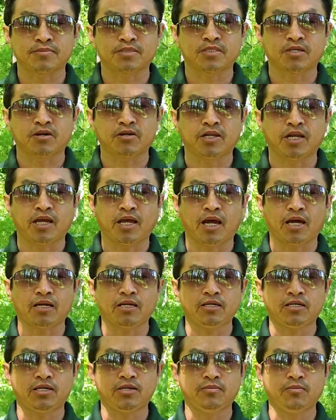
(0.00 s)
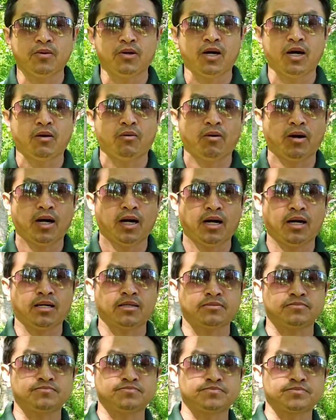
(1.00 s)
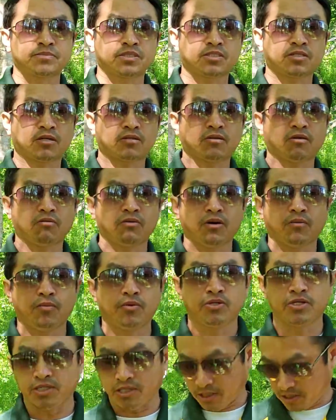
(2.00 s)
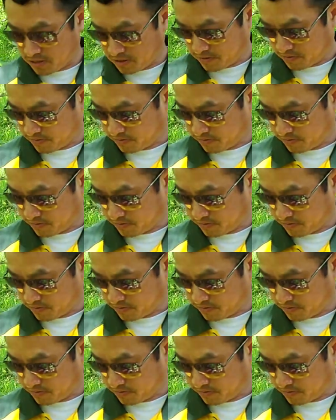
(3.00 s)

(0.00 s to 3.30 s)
tại nhà hắn chỉ mua và sáu tông là một xí,